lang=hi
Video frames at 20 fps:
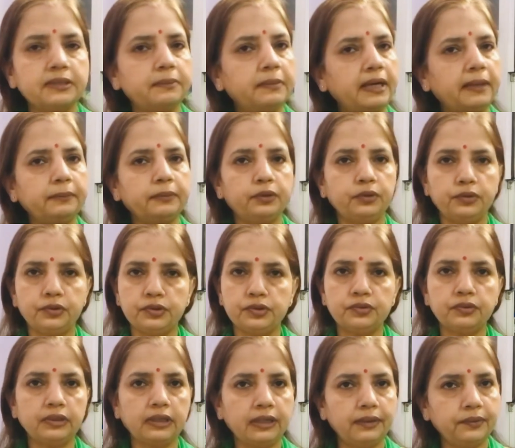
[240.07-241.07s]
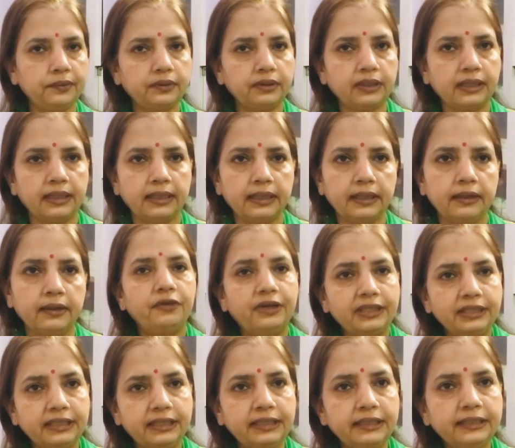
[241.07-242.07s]
समाप्त हो चुका होता है
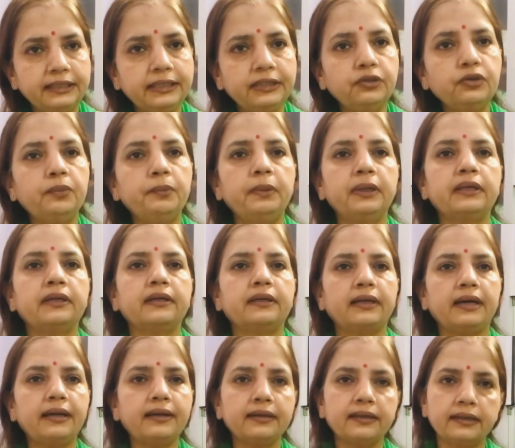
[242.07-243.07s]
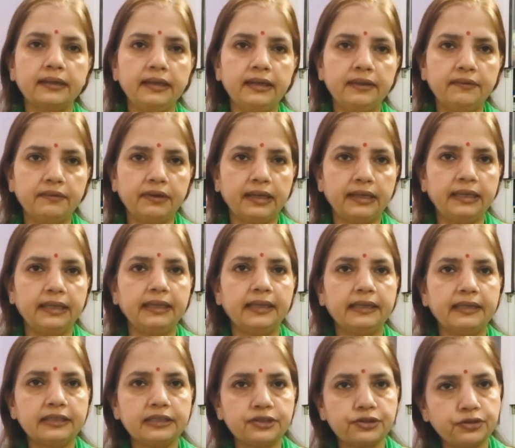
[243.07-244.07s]
फर्टिलिटी को बरकरार रखने वाले
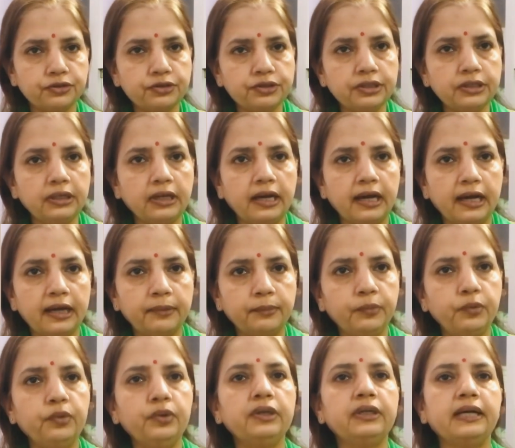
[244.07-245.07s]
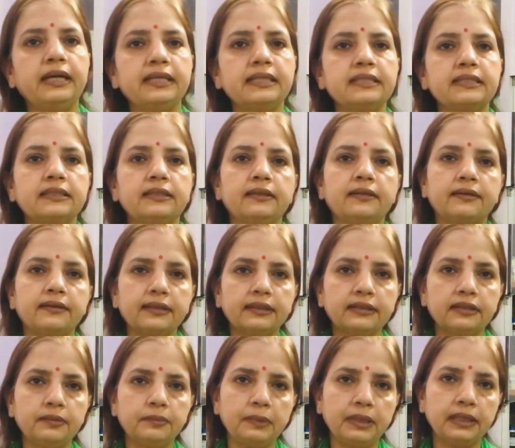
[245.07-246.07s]
एस्ट्रोजन हार्मोन का स्तर
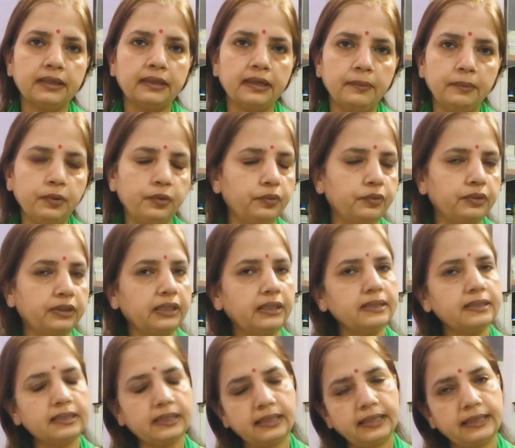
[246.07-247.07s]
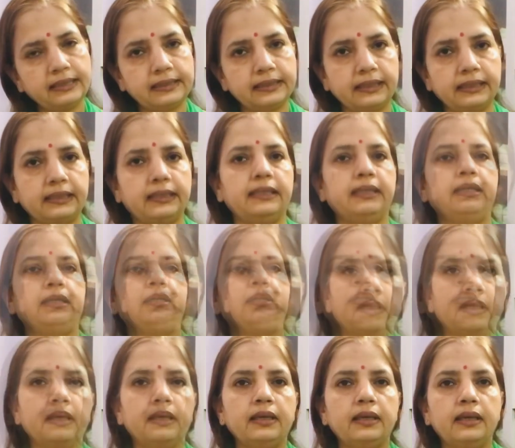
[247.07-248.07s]
रक्त में कम होता चला जाता है
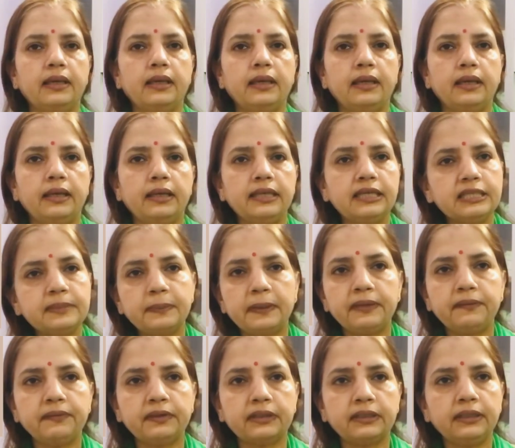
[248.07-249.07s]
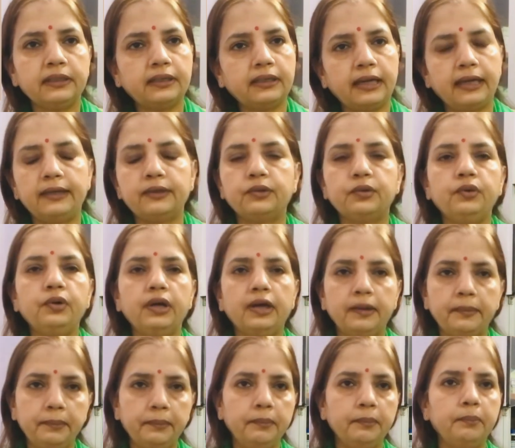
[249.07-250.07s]
इस परिवर्तन काल को
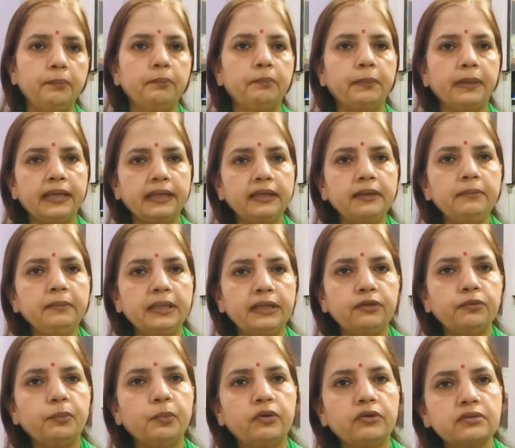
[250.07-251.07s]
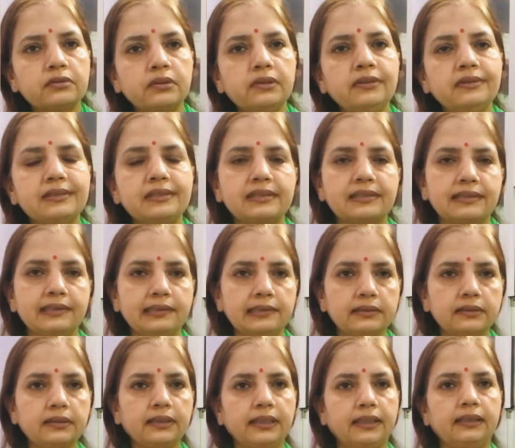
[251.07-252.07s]
हम पेरीमेनोपोजल
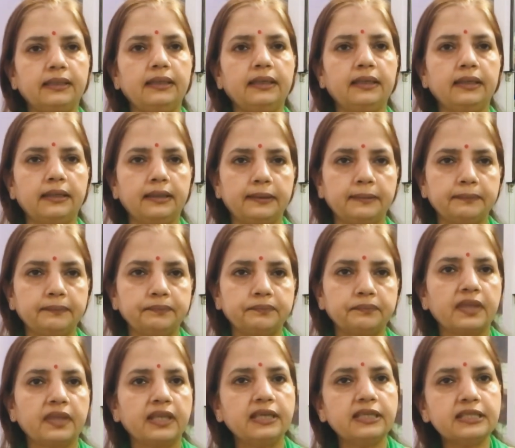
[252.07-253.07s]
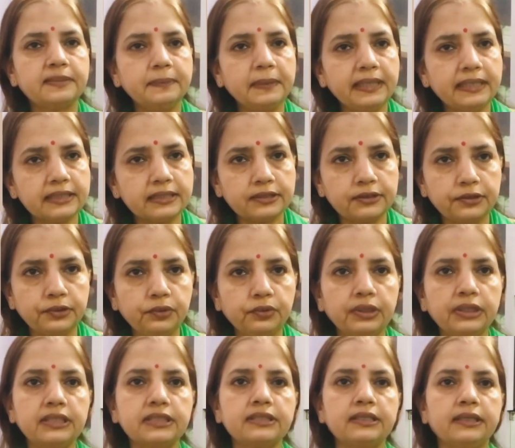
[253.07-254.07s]
स्टेज कहते हैं इसमें स्त्रियों
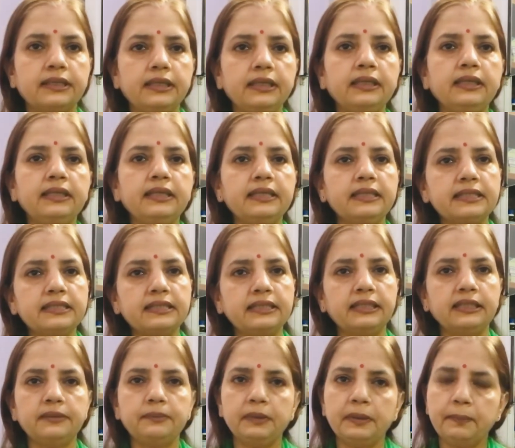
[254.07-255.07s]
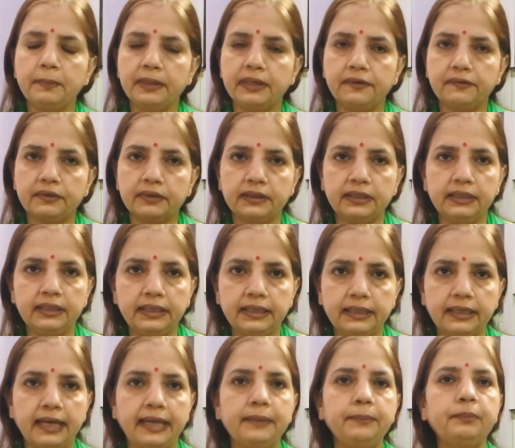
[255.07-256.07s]
की शरीर की स्थिति में परिवर्तन
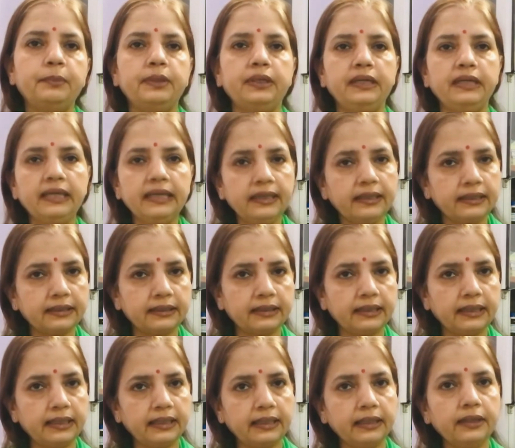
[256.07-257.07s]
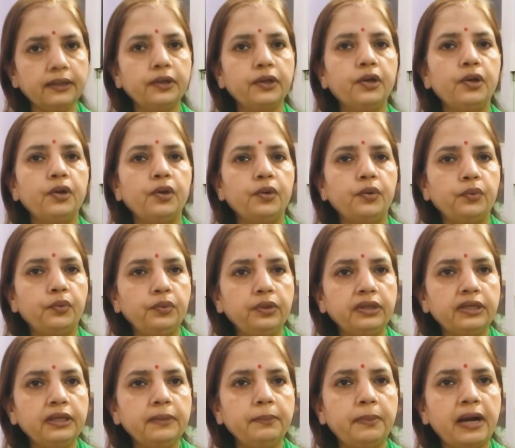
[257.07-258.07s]
दिखाई पड़ने लगता है
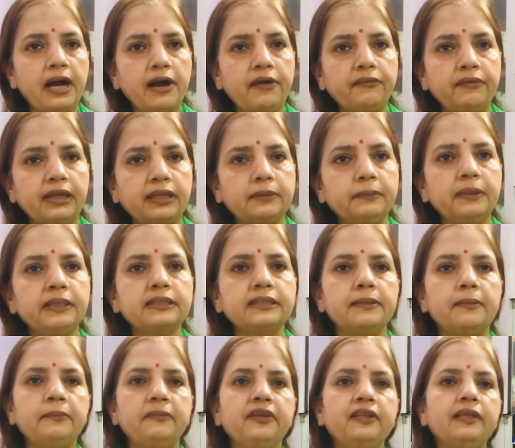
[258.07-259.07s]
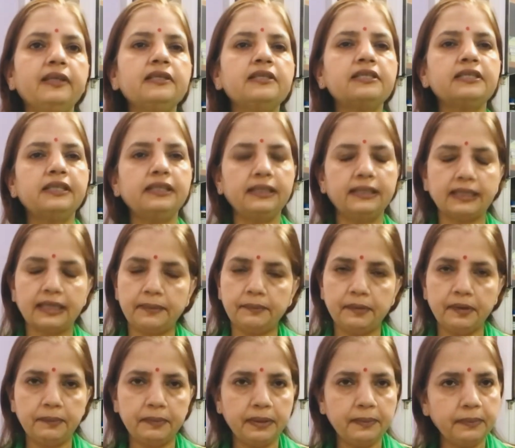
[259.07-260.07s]
उनकी भावनात्मक संवेदनशीलता
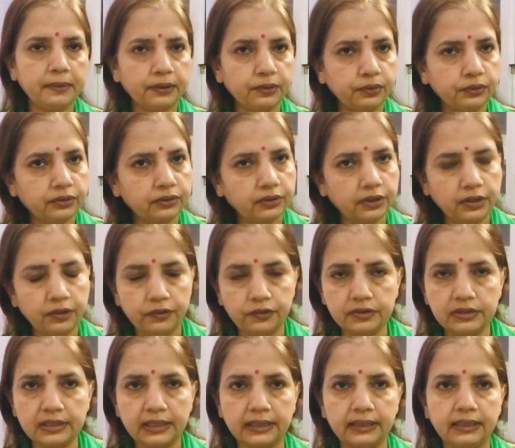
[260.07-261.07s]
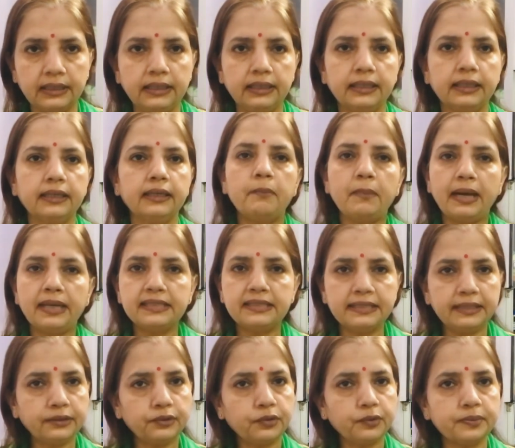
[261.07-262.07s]
में भी बढ़ोतरी हो जाती है
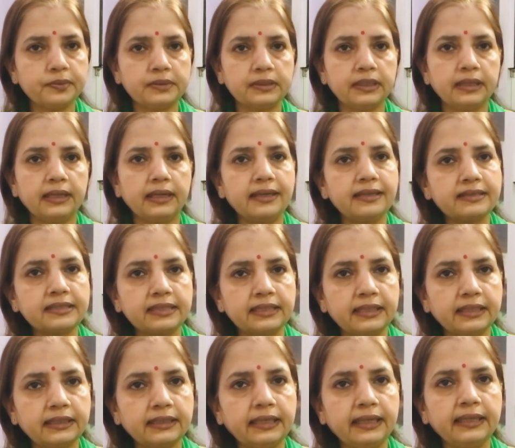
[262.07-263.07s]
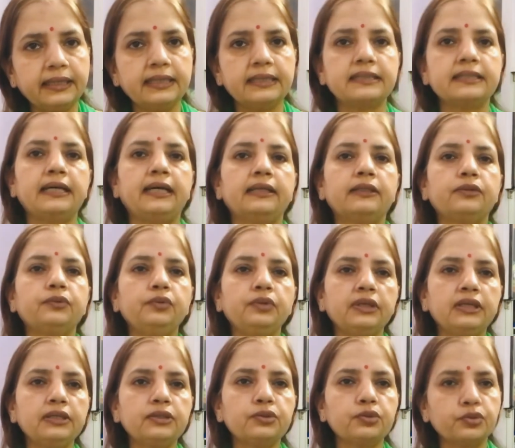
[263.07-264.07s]
मानसिक रूप से अस्थिरता के साथ
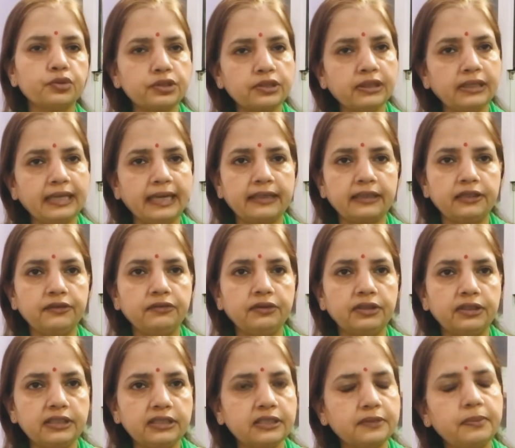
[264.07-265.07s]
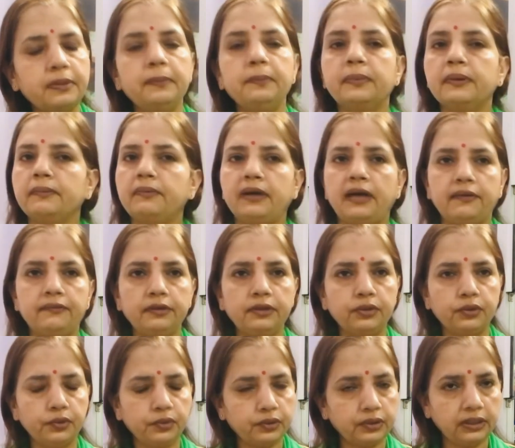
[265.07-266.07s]
उनकी सोशल एक्टिविटीज़ भी
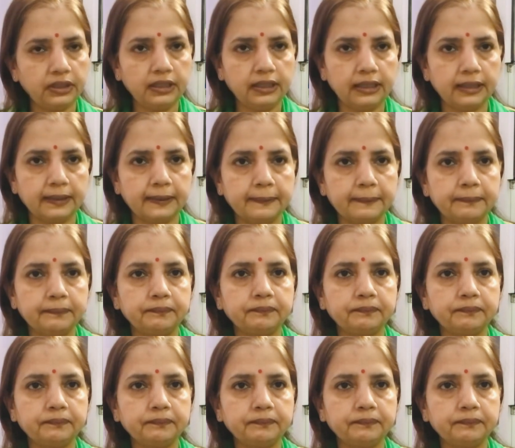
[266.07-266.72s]
प्रभावित होती हैं